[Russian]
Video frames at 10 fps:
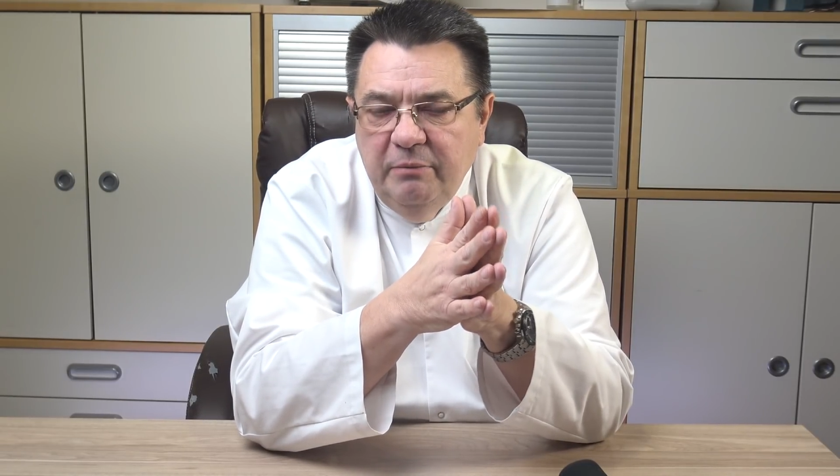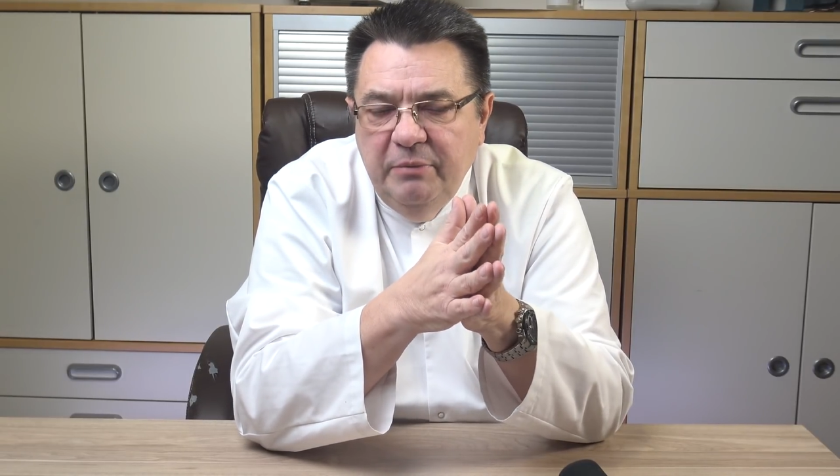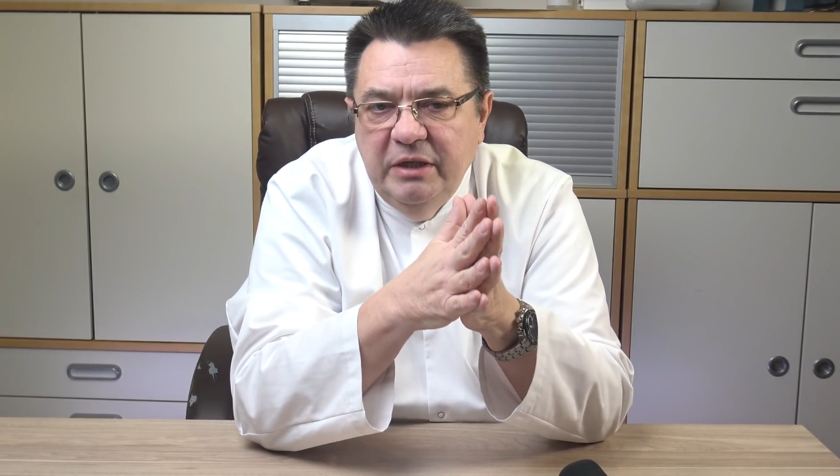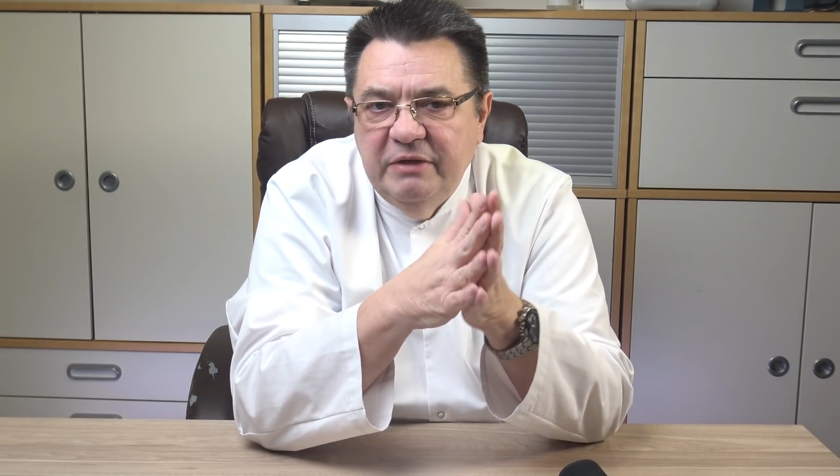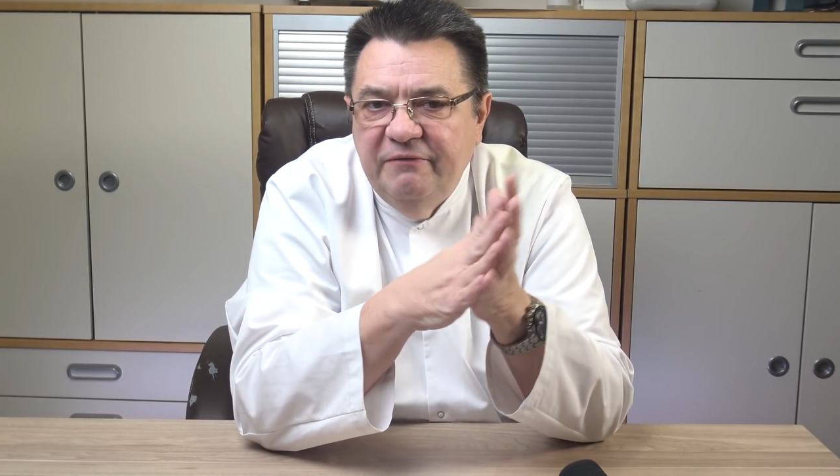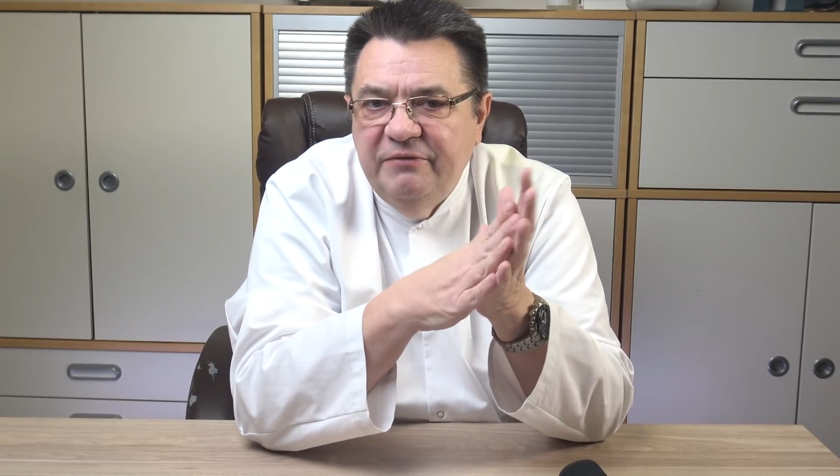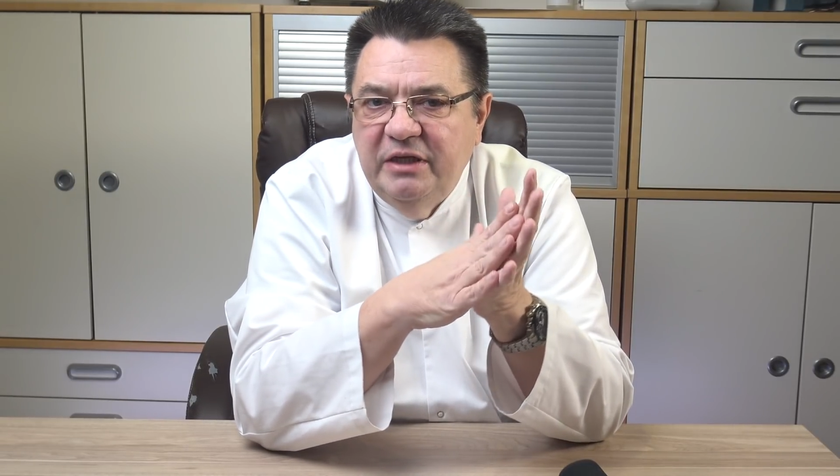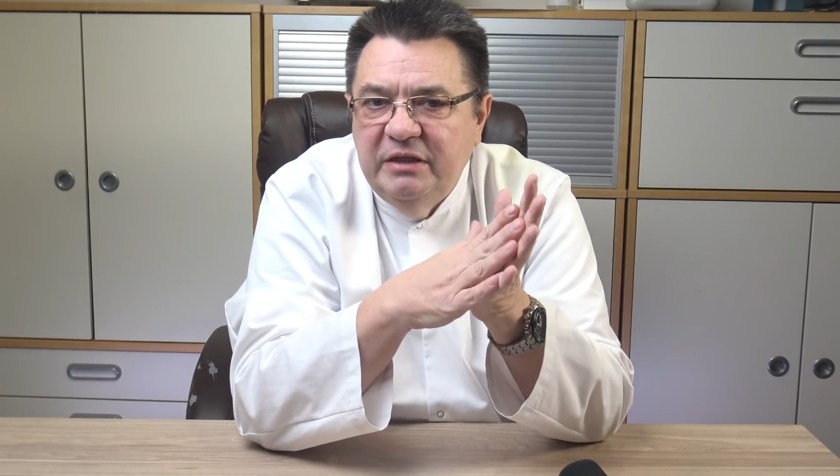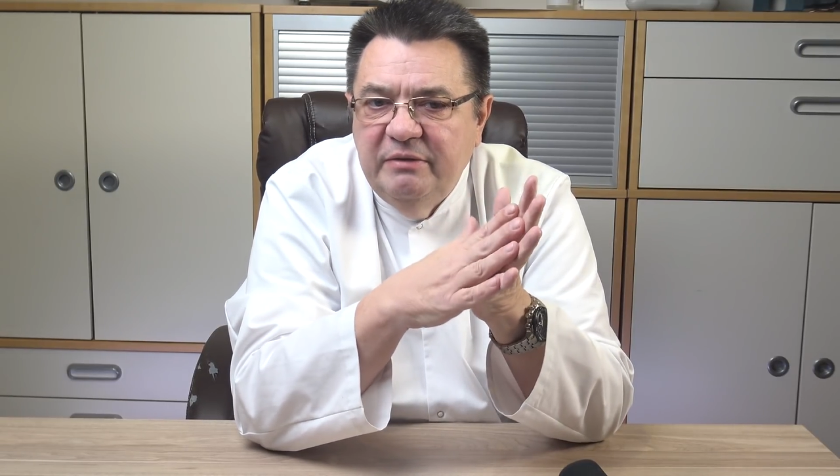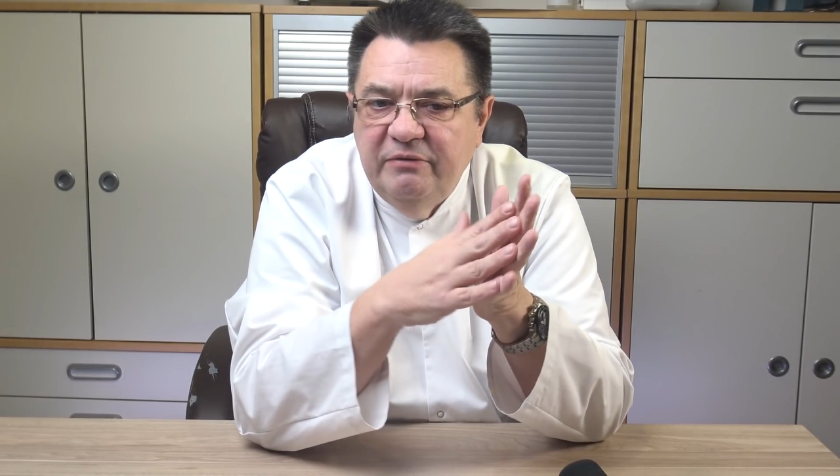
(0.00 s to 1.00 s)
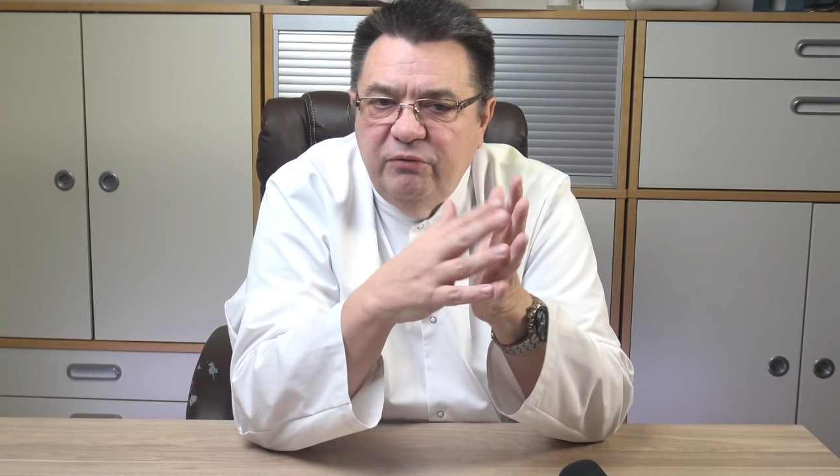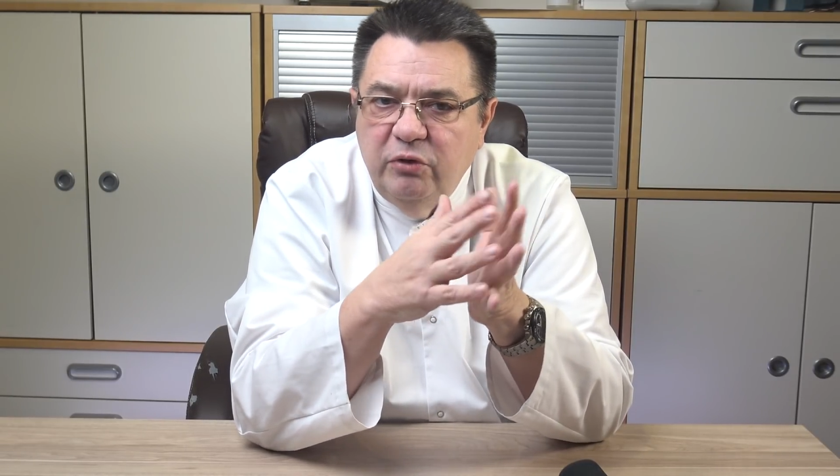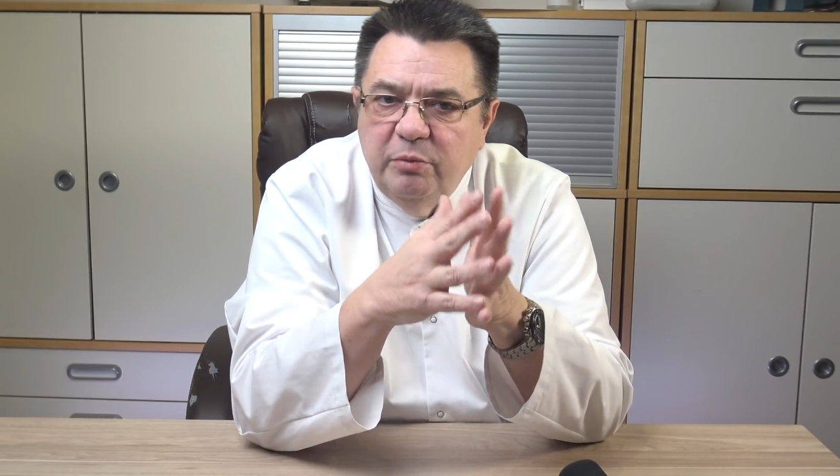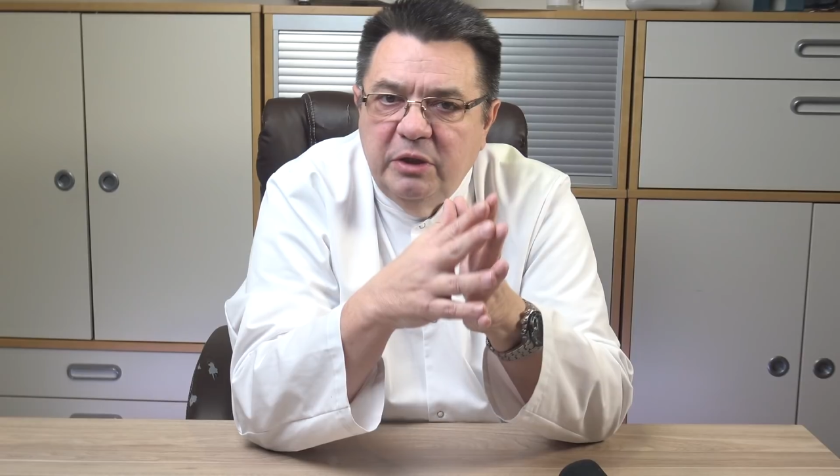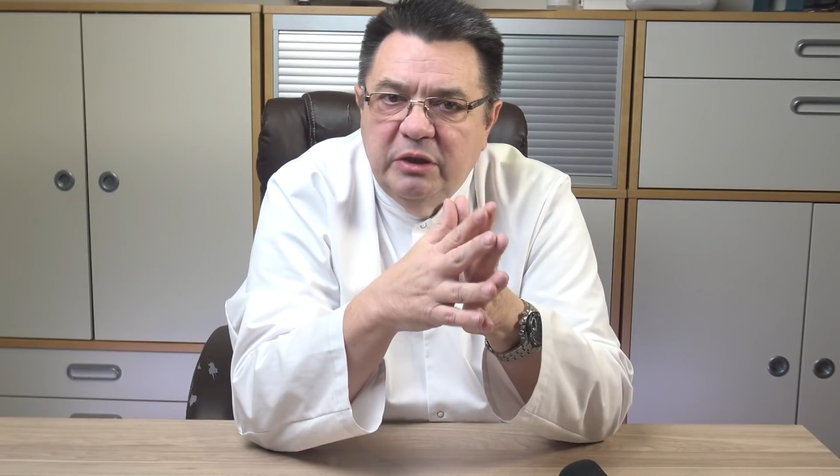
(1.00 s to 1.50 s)
Мы в данной
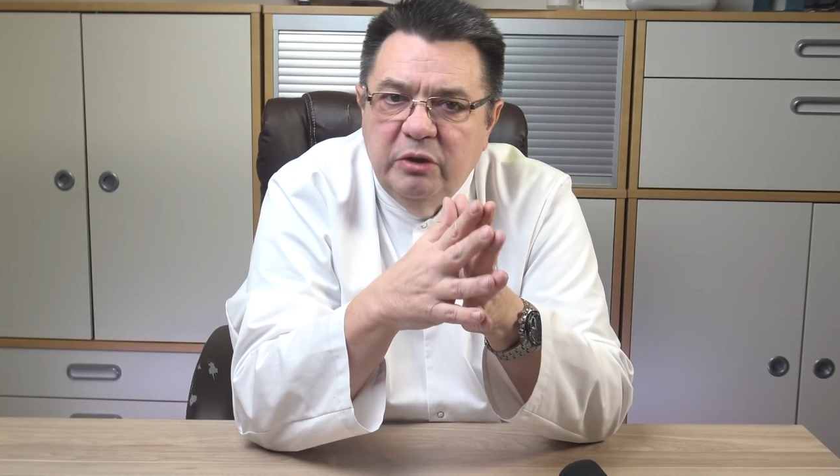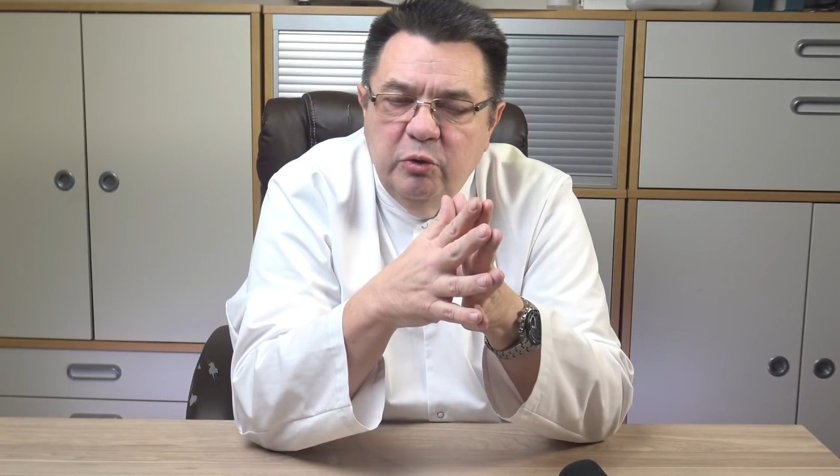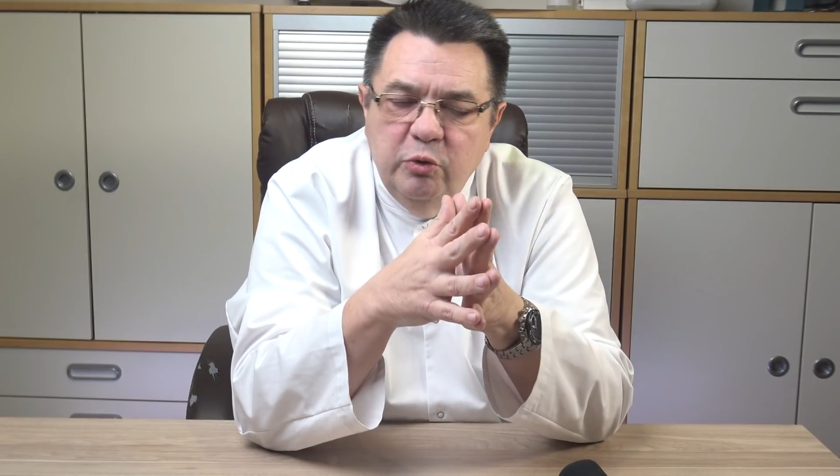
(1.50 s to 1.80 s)
формуле